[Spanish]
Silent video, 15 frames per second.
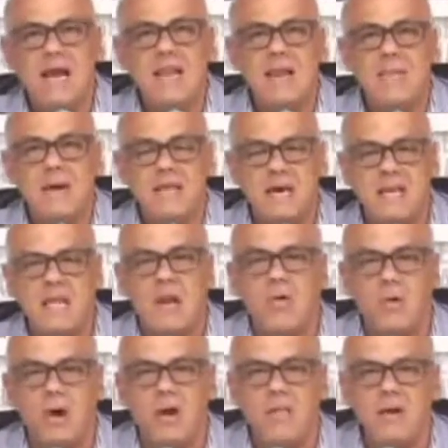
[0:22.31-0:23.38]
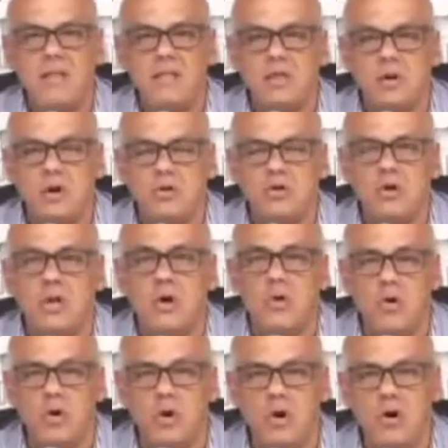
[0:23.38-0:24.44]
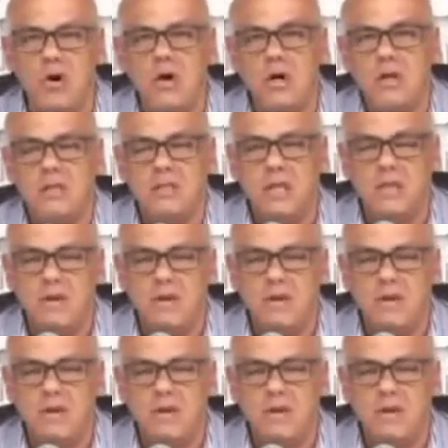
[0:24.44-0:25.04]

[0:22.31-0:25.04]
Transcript: Ya en la mañana del jueves 28 de julio